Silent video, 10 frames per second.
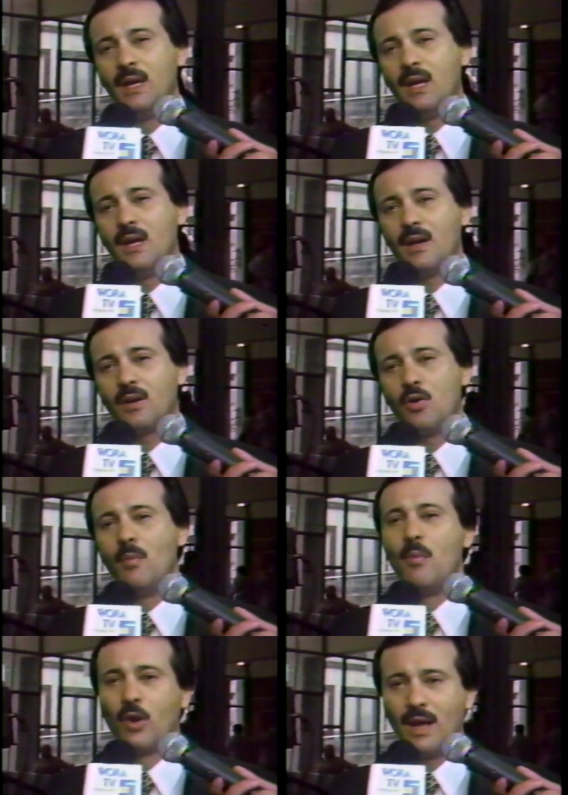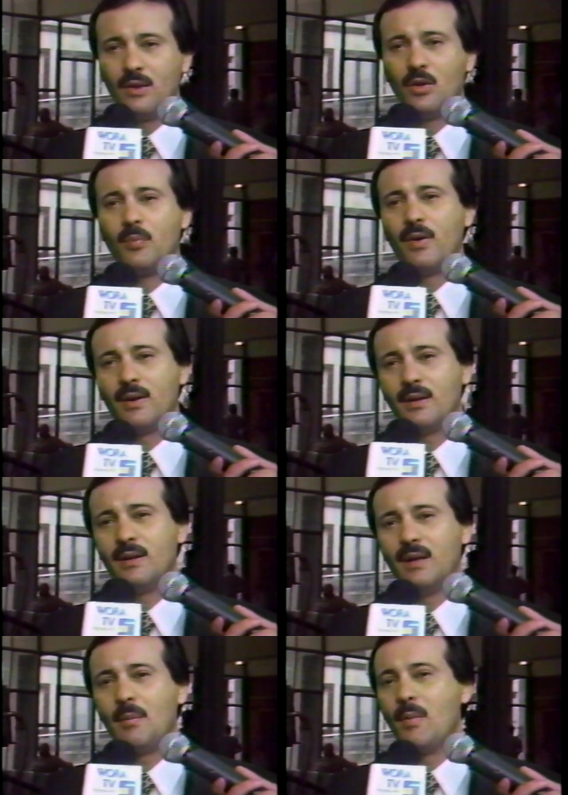eh, conmemorando pues
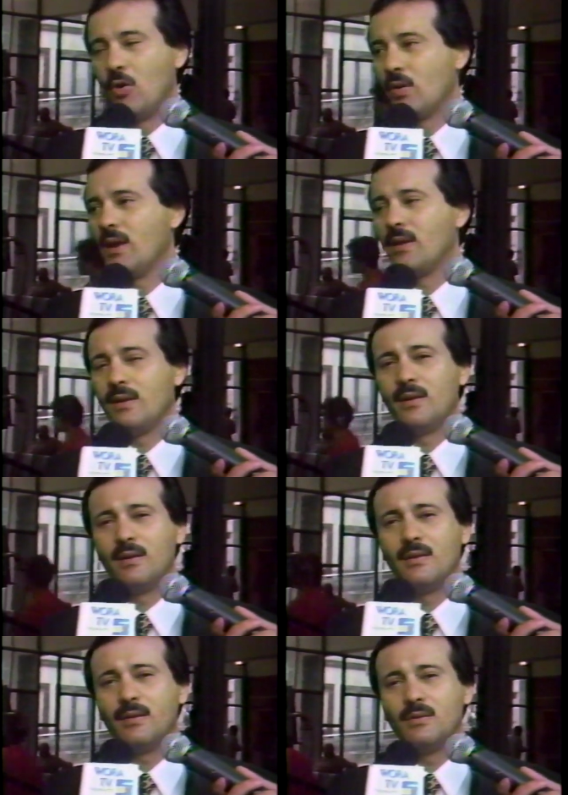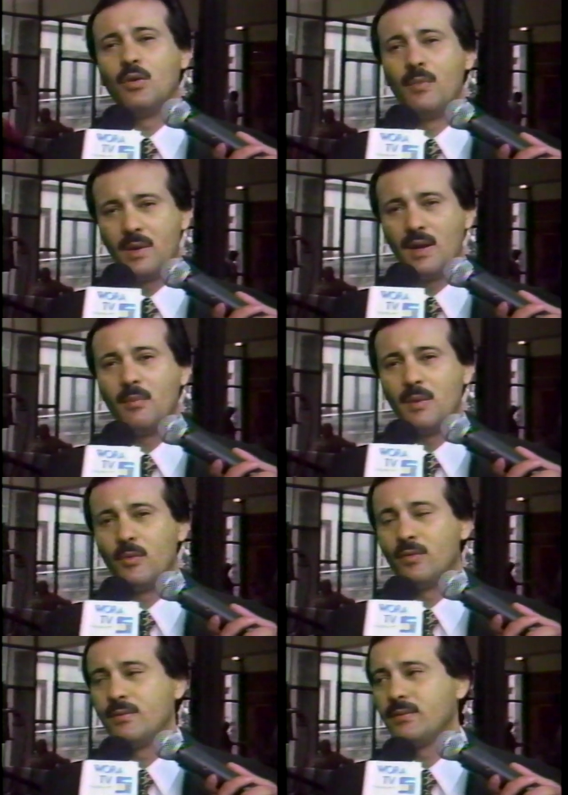eh, la memoria de don Miguel
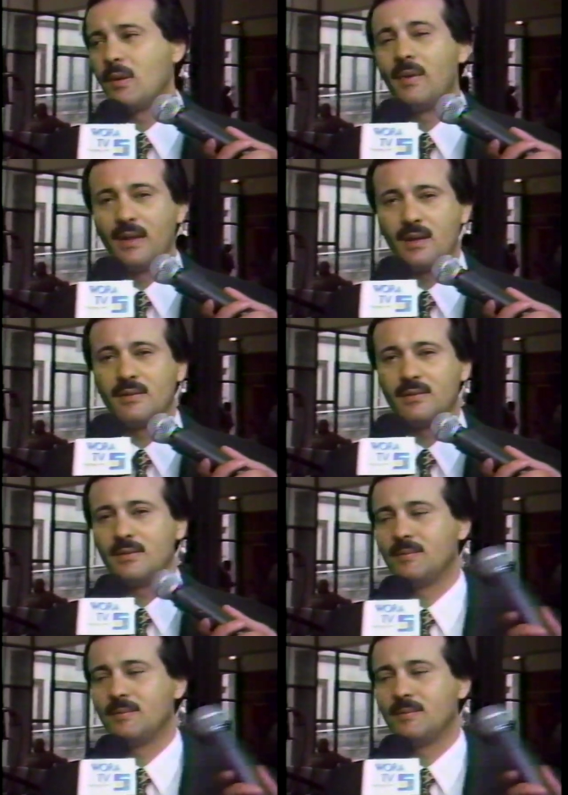Maimón. Que paz descanse.